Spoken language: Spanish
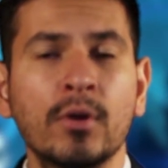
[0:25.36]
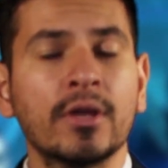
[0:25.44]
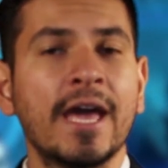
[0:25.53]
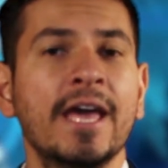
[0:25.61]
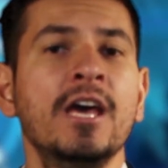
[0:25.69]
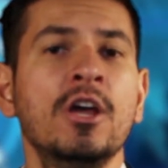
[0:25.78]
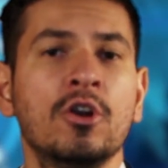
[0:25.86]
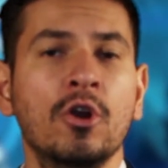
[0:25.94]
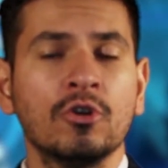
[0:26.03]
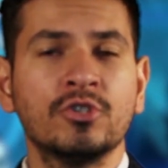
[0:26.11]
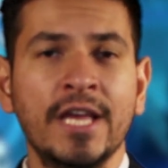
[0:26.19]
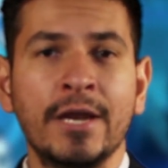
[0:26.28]
porque
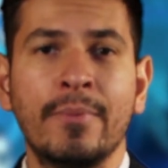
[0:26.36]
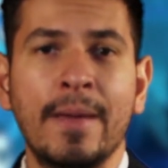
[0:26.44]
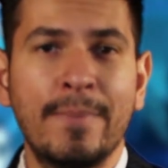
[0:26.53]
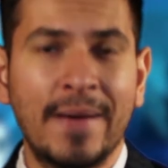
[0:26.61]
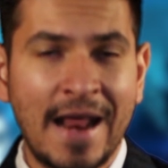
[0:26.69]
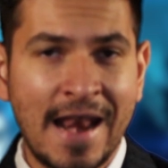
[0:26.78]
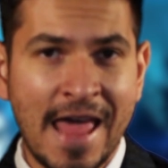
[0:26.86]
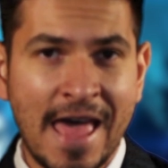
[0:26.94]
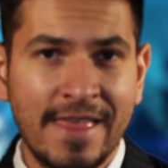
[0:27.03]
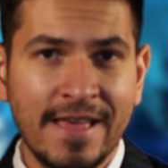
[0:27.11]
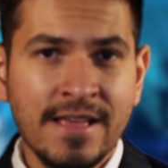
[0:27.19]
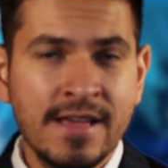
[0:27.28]
no sirve para
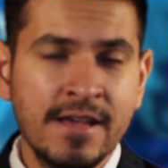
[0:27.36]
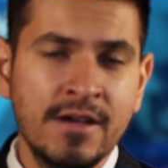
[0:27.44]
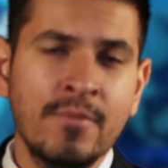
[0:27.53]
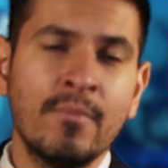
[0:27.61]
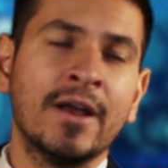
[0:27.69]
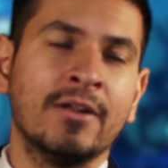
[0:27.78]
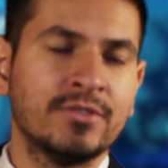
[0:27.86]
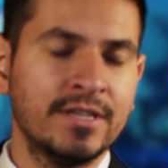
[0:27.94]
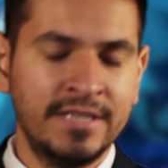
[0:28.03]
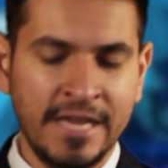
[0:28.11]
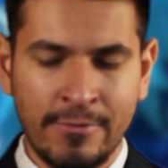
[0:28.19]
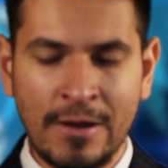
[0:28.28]
nada. Bueno,
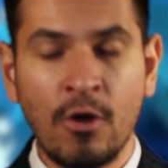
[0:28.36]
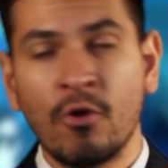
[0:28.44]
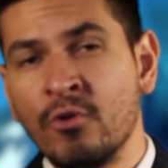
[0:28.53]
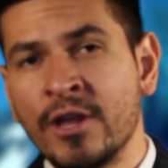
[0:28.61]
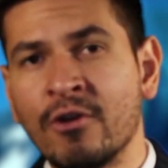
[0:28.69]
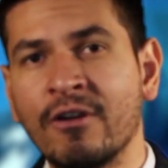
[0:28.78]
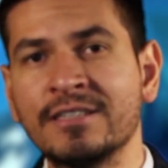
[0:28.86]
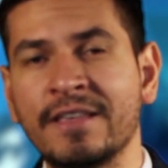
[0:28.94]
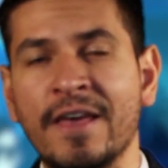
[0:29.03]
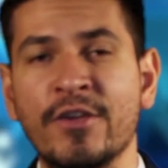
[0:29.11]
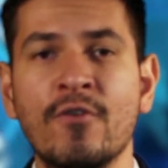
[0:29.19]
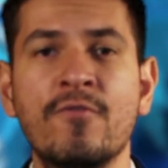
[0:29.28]
sí sirve. Lo único que
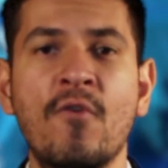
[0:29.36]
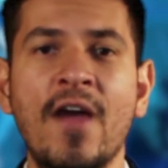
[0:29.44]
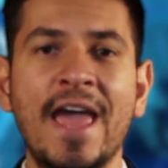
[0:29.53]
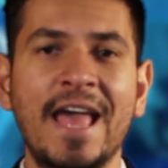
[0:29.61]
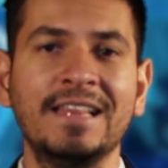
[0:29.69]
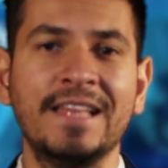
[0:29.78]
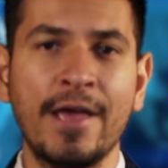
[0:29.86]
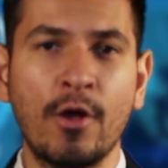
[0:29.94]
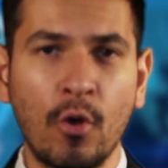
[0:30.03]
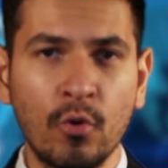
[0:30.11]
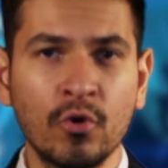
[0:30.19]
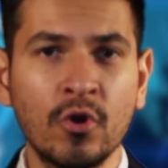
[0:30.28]
se dañó fue el
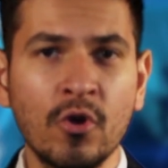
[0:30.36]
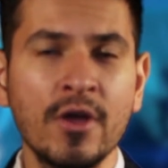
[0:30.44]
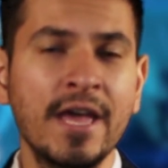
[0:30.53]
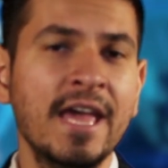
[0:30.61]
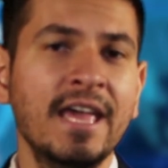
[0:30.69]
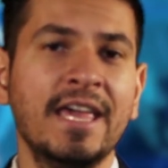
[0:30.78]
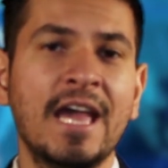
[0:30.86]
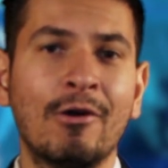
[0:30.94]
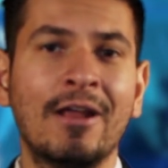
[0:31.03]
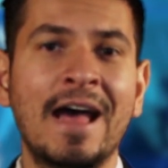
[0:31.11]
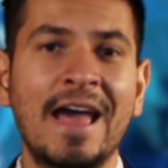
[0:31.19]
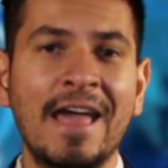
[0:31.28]
disco duro y
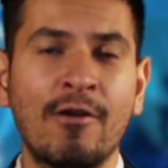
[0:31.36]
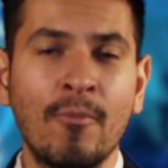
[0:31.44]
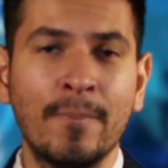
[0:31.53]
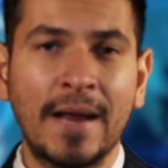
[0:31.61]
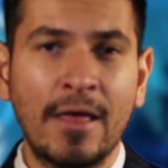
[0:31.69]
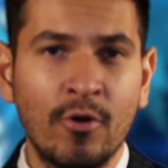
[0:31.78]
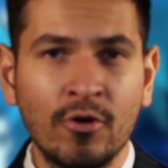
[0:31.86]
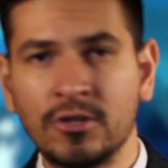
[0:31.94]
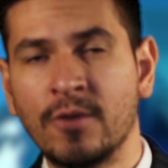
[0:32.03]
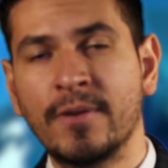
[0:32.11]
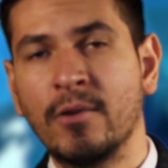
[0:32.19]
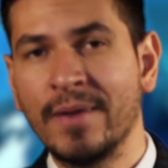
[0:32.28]
ahora he comprado
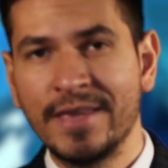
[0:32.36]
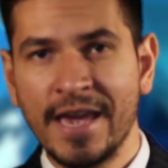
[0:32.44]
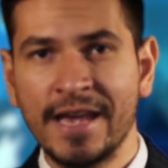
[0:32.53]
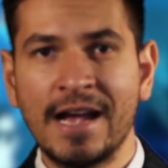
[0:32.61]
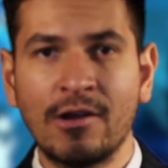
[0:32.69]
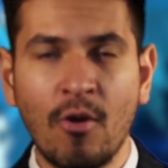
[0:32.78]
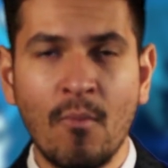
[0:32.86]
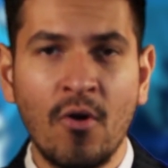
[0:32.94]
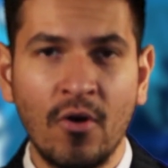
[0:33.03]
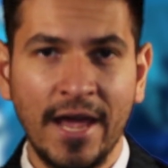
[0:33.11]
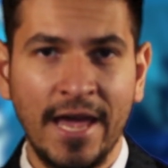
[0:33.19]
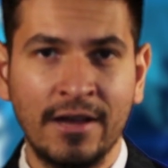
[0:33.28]
otro, pero me llega
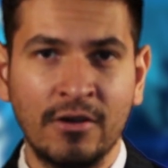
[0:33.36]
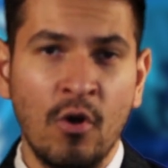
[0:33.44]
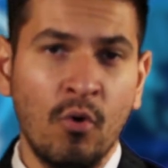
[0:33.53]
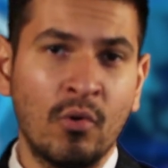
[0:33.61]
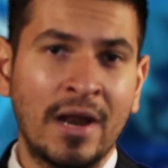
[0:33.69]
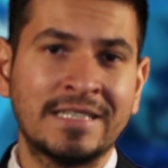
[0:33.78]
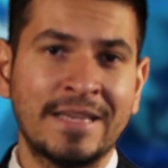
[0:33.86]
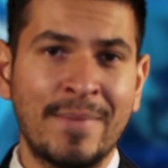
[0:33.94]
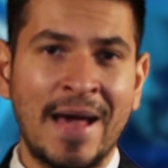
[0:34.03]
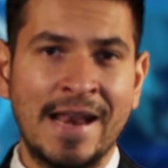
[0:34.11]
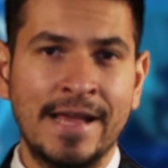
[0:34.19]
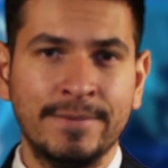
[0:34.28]
como en una
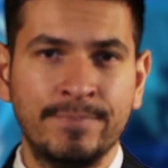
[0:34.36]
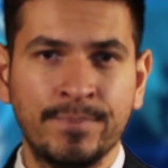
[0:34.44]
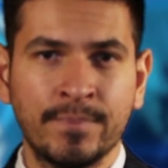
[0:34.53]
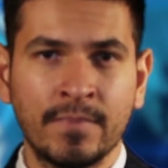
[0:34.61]
semana.